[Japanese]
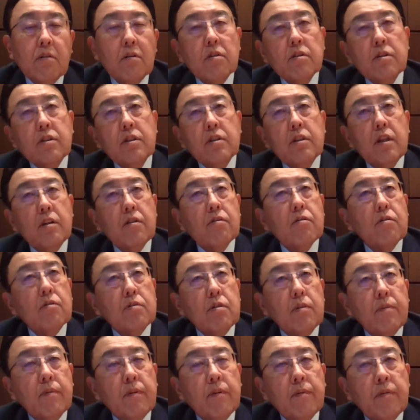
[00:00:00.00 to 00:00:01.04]
苦しんでる子
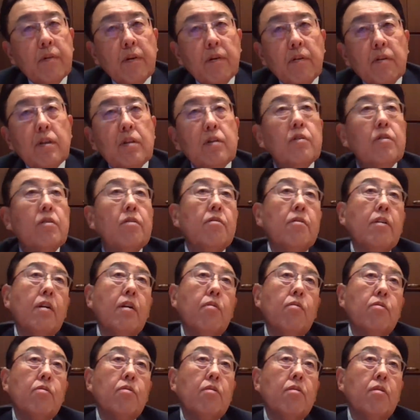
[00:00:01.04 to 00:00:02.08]
供も多いっていうよう
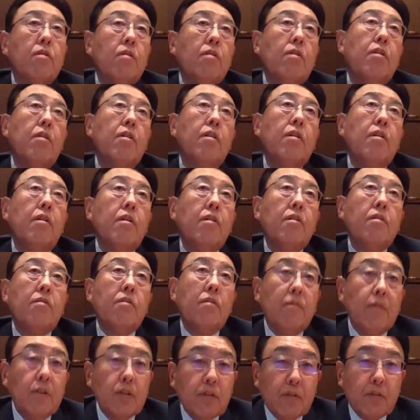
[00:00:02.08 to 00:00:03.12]
なこと
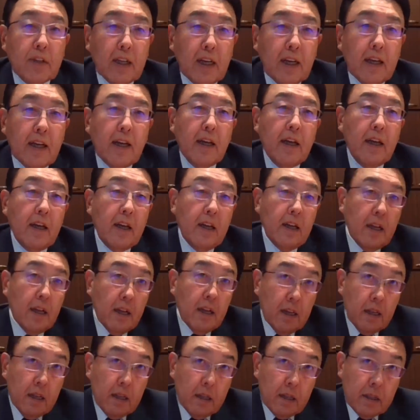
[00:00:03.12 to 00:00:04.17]
のもとで、う
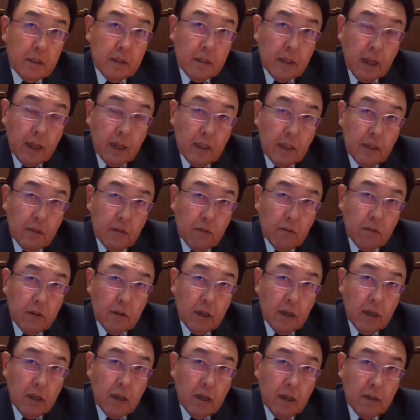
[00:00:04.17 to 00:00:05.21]
ん、内
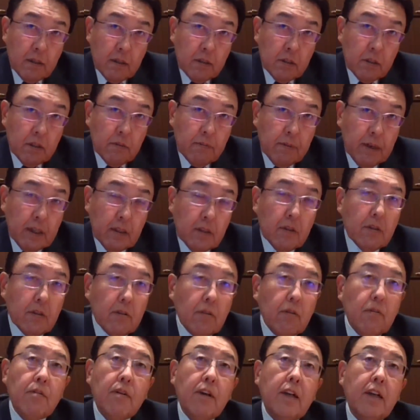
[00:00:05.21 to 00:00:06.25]
容がズバッ
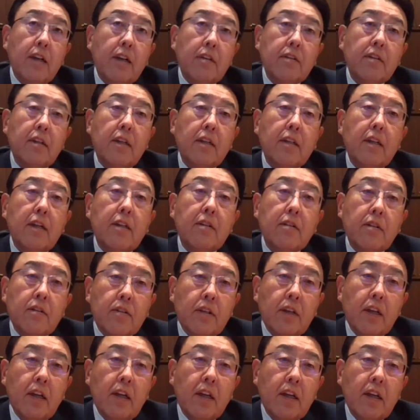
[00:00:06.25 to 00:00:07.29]
とこう減らされたん
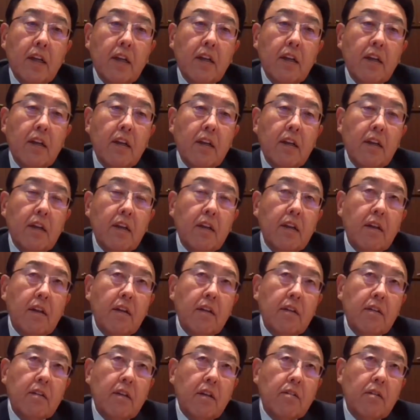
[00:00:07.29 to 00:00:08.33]
ですね。減ら、
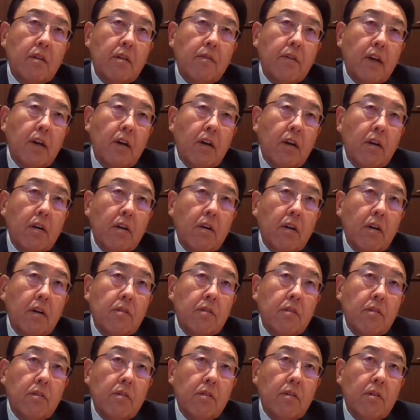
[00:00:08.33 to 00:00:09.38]
そうみたいな、例えば、
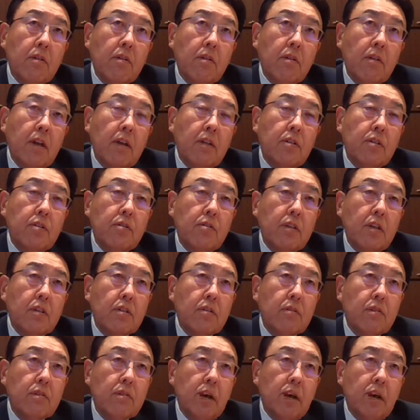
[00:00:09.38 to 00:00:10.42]
あの、演習
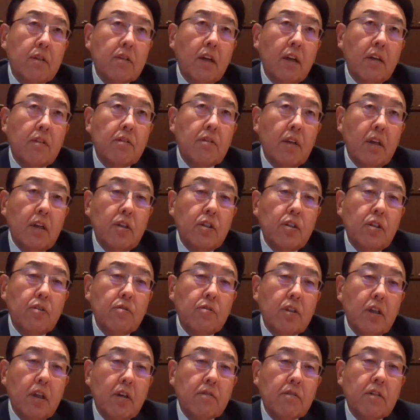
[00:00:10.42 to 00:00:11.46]
率は3.14
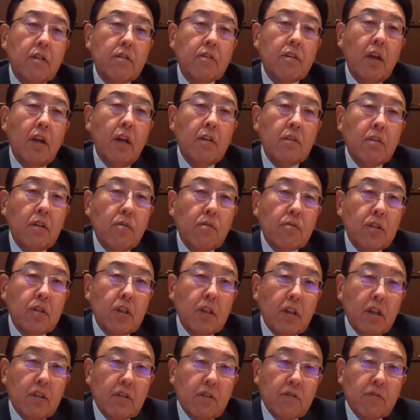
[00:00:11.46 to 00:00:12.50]
じゃなくて3って
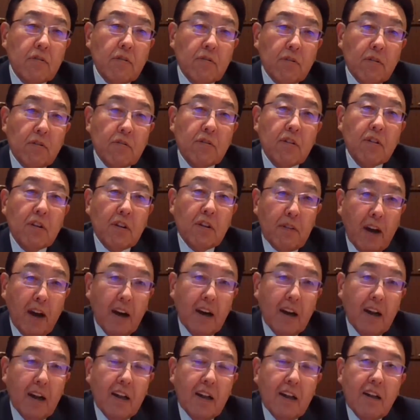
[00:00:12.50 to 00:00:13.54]
教えたんですよ。ああ、そう
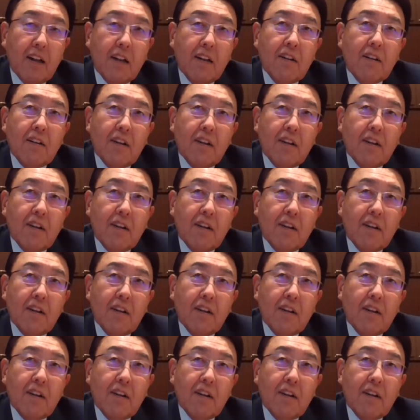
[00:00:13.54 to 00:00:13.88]
らしいね。